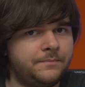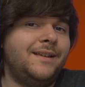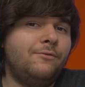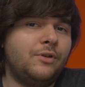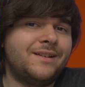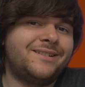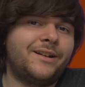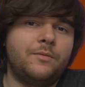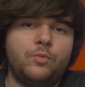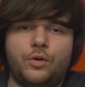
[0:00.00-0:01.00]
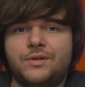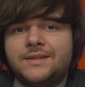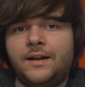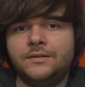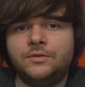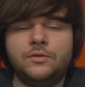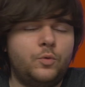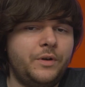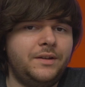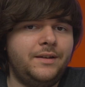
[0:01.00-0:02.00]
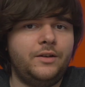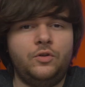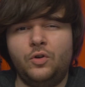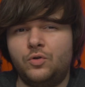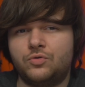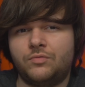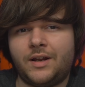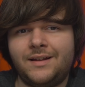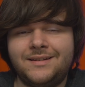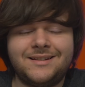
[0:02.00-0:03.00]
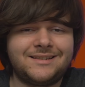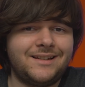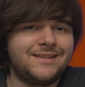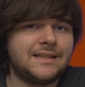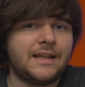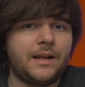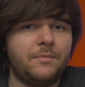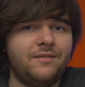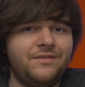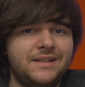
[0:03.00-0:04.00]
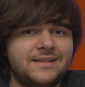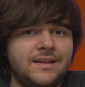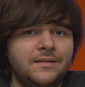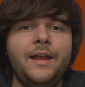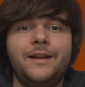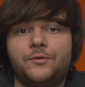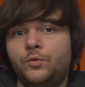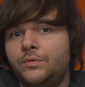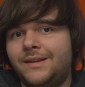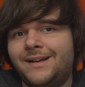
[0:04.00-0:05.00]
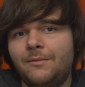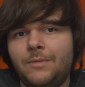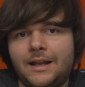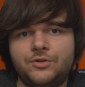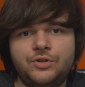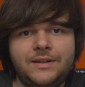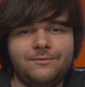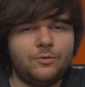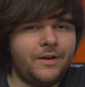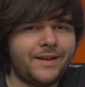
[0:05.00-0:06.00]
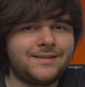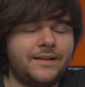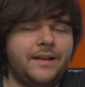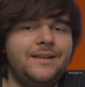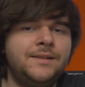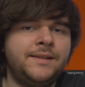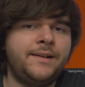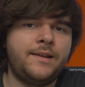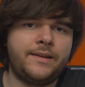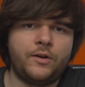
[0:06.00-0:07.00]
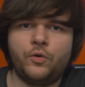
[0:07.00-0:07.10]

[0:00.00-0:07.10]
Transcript: Devono essere in buono stato, quindi non usurati, senza rame a vista e tutti i cablaggi devono essere inseriti